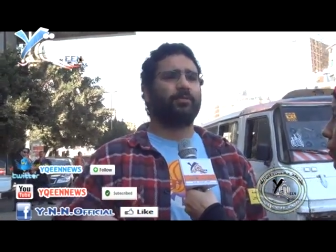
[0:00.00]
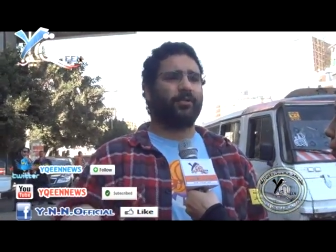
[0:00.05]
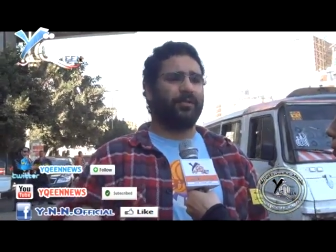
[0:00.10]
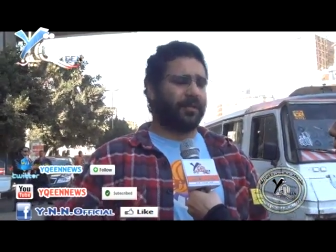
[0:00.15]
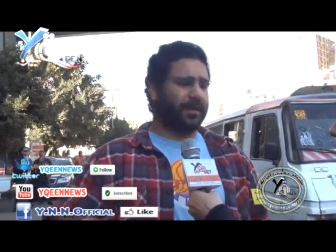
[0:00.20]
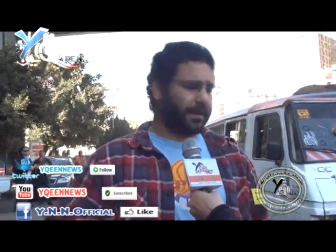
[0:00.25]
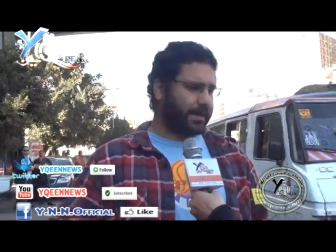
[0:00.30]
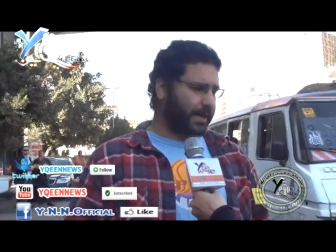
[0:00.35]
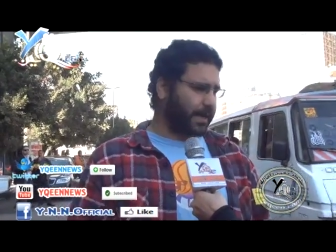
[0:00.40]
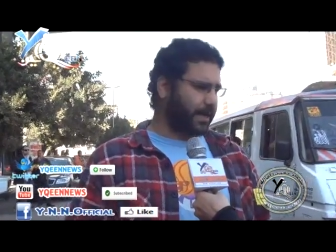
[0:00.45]

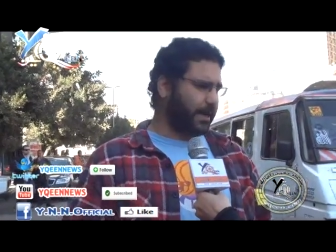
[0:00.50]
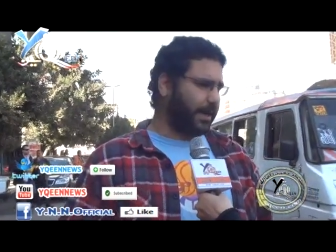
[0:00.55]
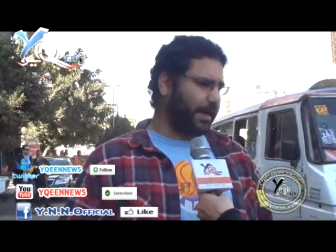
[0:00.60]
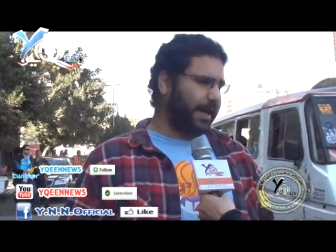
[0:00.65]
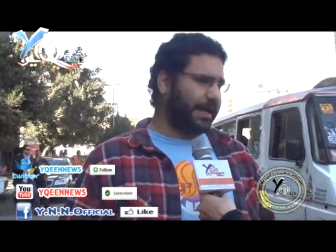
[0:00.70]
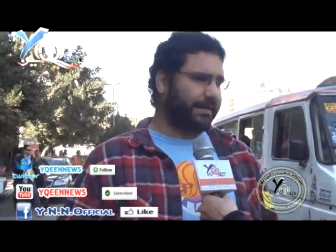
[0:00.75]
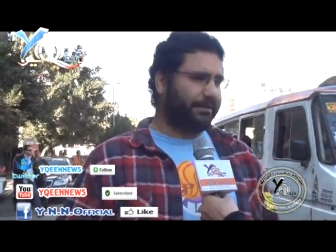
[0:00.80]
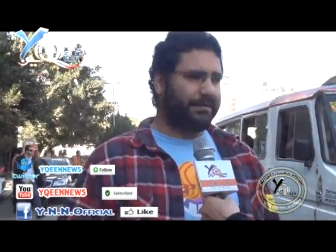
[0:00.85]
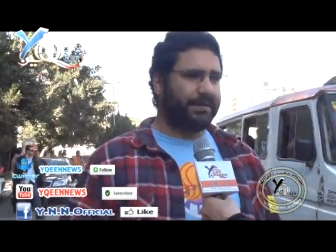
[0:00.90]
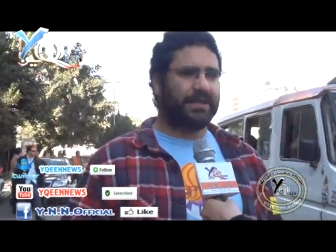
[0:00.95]
مفرقه
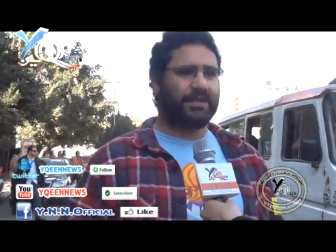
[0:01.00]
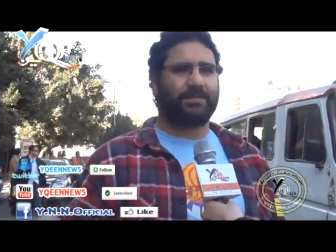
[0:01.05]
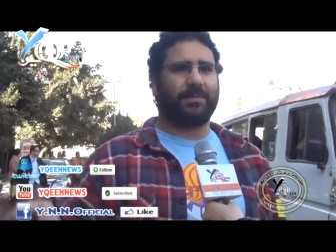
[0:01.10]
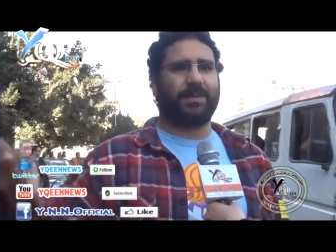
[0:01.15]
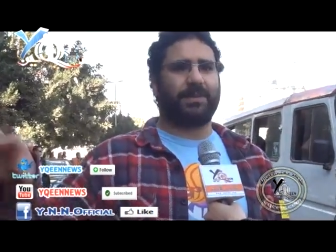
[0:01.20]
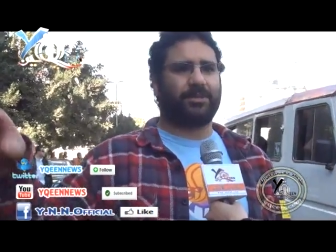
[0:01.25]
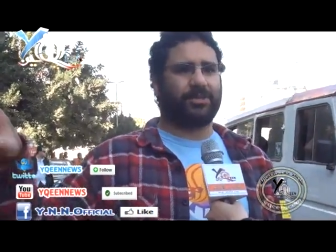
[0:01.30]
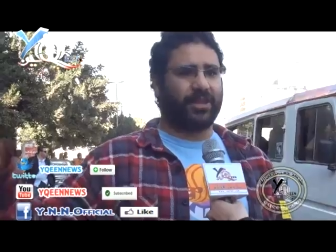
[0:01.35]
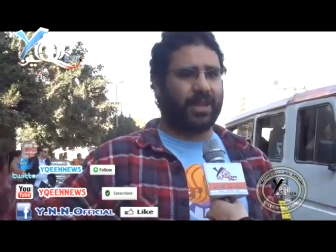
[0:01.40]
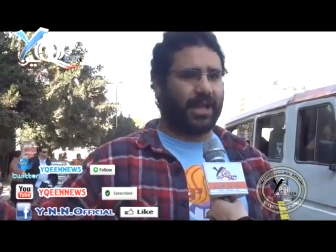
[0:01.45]
يعني في ناس
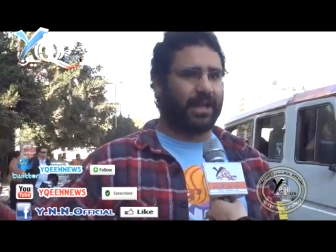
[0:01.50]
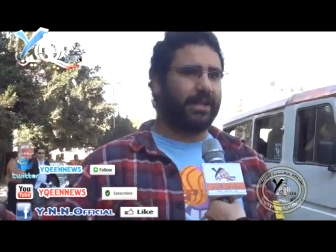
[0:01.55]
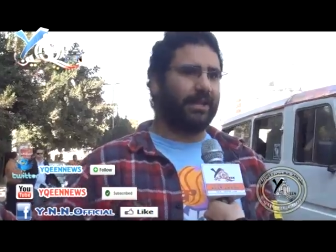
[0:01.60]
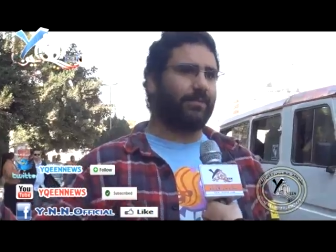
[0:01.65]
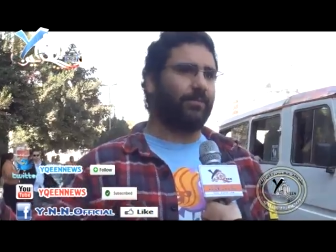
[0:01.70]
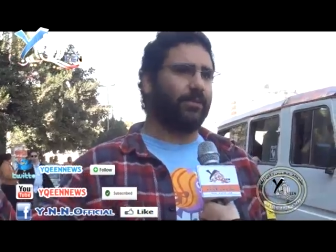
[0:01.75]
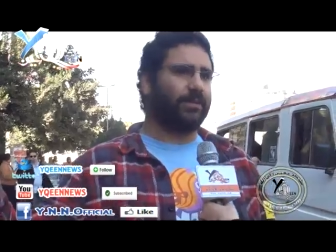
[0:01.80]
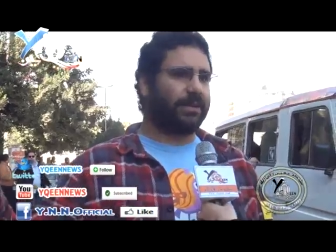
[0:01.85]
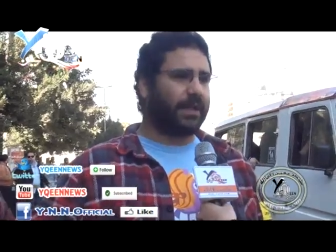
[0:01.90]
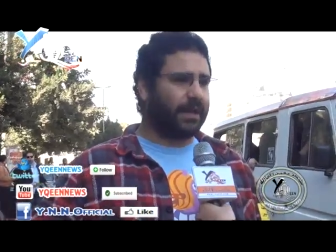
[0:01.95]
بتشتغل
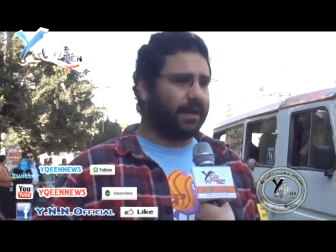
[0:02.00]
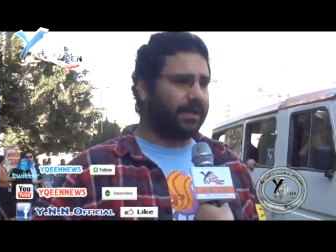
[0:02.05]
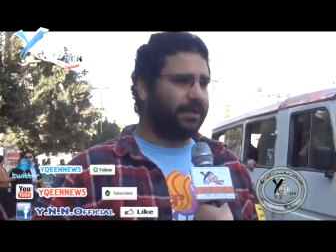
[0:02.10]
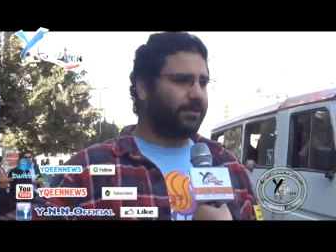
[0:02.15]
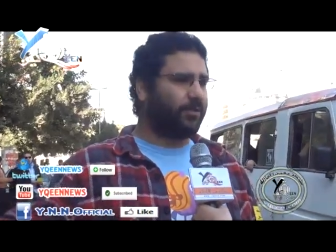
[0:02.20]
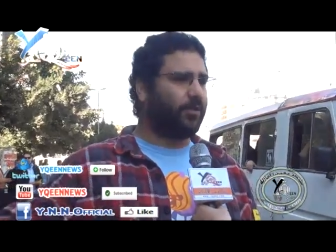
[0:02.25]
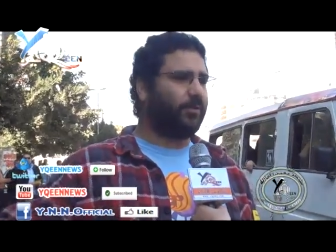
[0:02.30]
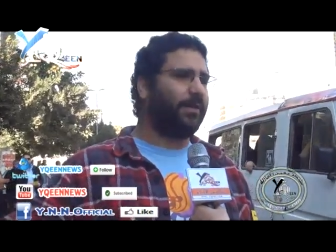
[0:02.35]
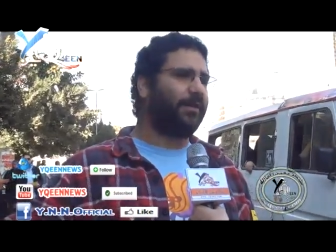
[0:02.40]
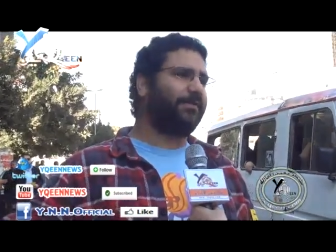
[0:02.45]
للمعتقل
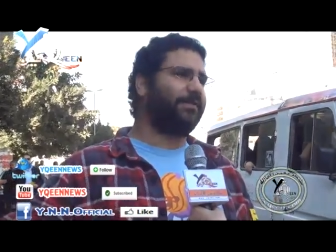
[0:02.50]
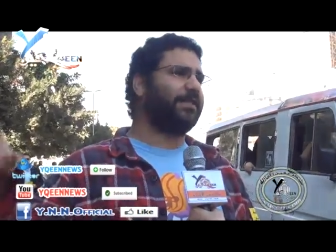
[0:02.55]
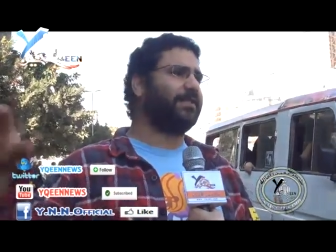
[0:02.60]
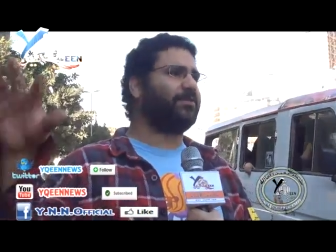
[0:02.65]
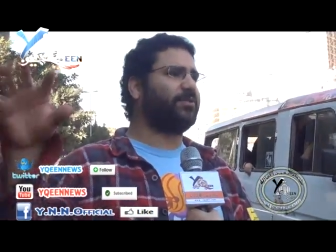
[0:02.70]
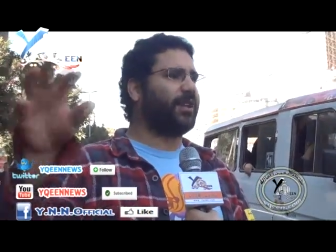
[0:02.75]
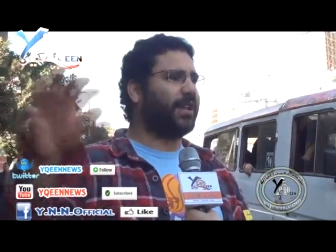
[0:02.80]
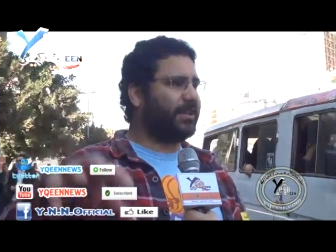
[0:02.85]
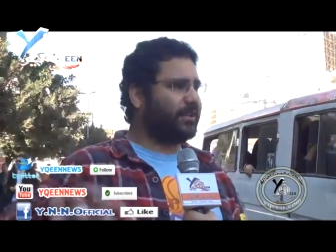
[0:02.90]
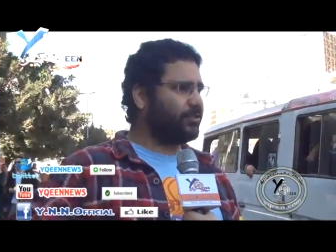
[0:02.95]
لدوما وفي ناس
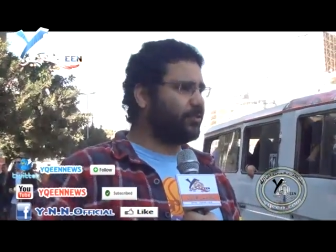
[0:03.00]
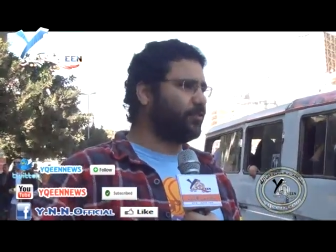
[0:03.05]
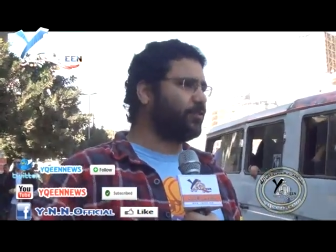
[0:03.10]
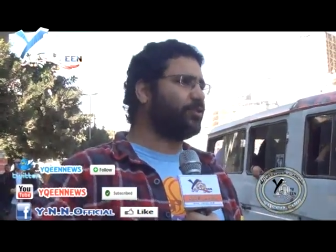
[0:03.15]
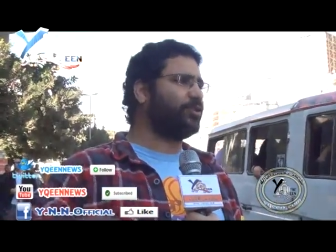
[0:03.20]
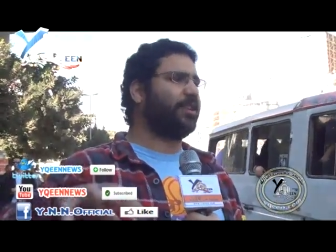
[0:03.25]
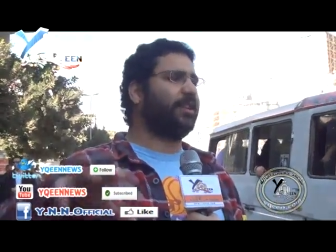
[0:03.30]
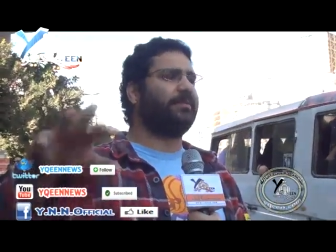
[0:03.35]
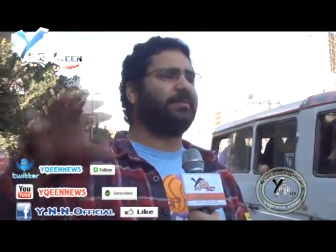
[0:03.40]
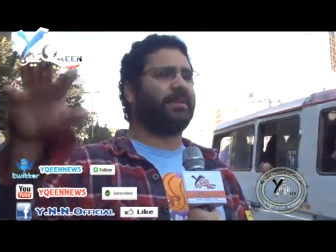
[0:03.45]
بتشتغل
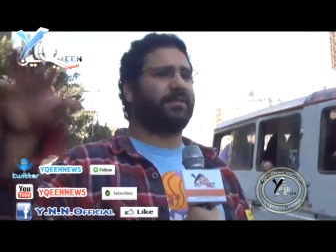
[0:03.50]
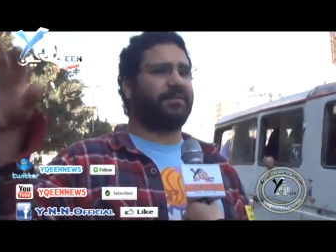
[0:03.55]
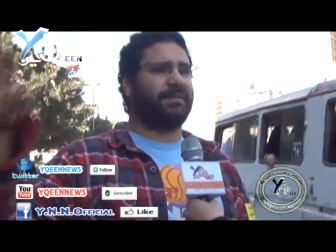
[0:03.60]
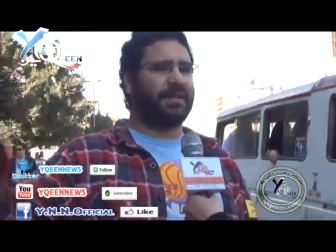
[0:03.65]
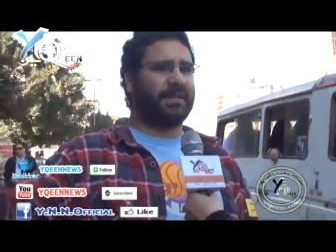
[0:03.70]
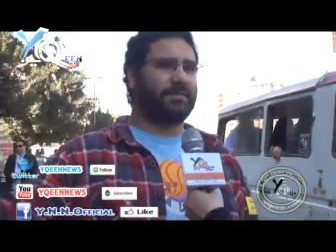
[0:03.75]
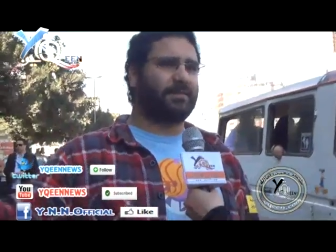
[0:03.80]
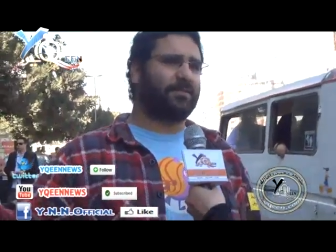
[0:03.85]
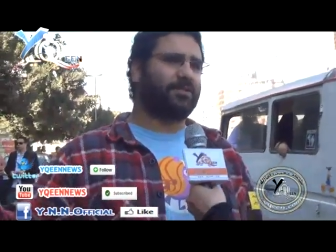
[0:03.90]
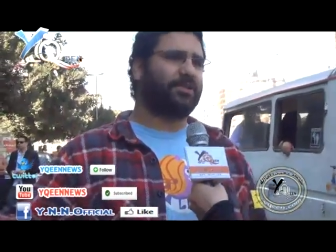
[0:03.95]
لجورج رمزي وفي
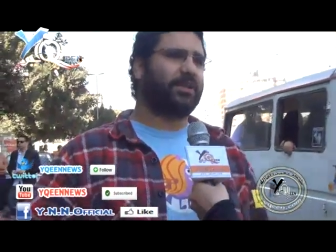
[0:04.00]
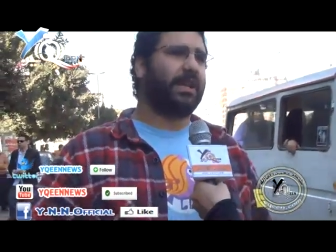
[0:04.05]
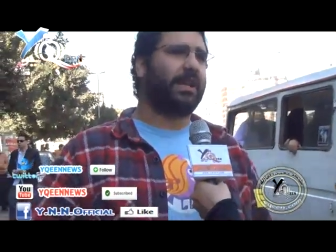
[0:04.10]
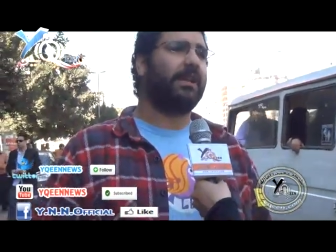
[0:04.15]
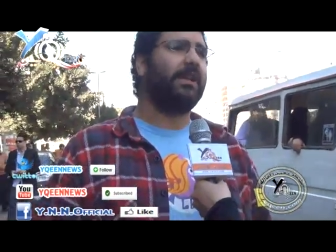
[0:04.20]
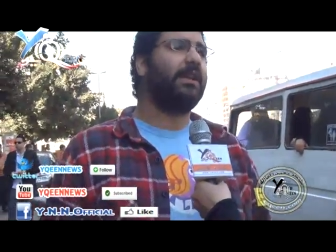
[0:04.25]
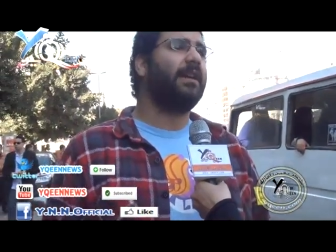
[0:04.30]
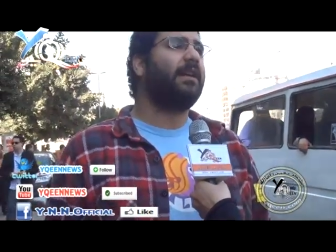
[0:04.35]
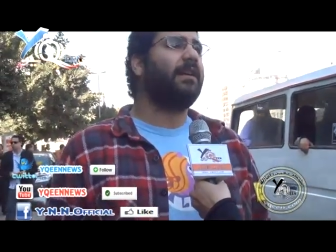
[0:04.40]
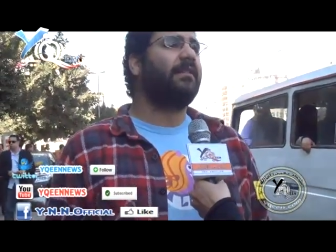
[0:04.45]
ناس بتشتغل